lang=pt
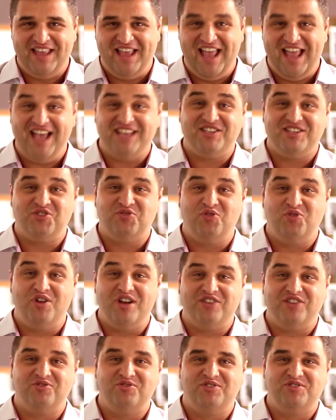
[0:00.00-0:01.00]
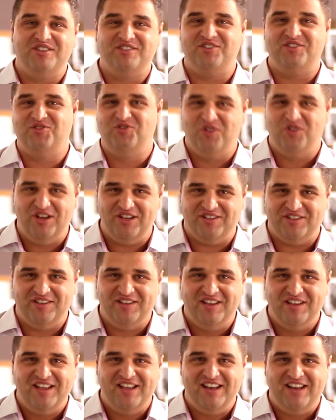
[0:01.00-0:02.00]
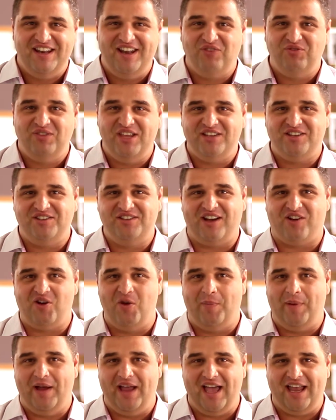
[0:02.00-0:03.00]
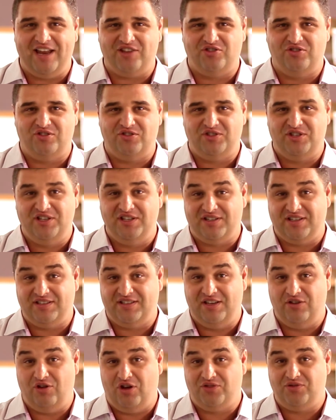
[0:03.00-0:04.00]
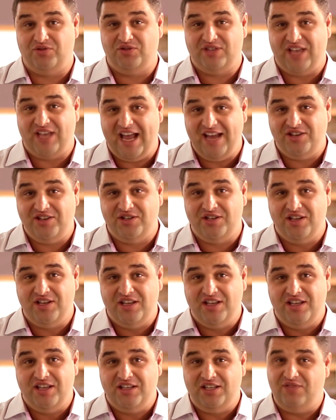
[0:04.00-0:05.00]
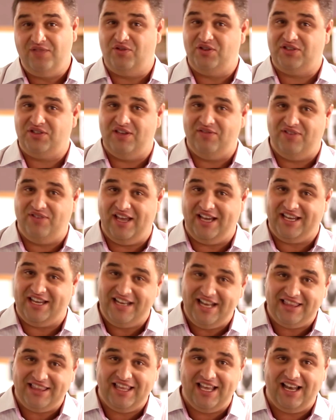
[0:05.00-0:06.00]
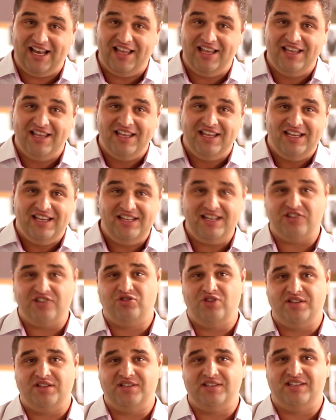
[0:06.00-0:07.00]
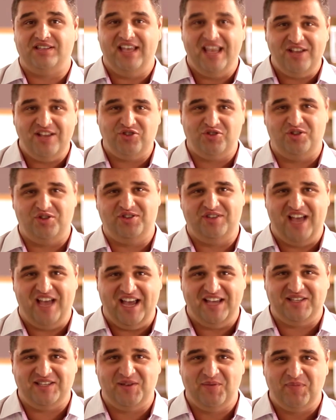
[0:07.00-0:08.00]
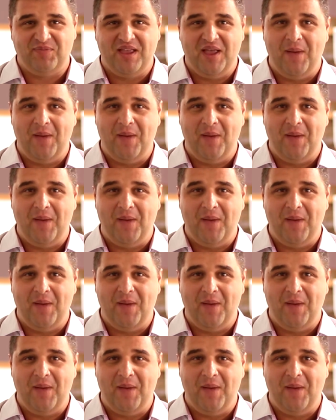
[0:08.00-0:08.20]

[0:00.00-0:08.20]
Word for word: Essas foram as notícias de hoje. Não deixe de acompanhar as notícias em nosso site, que você vê aqui na tela, e nas nossas redes sociais.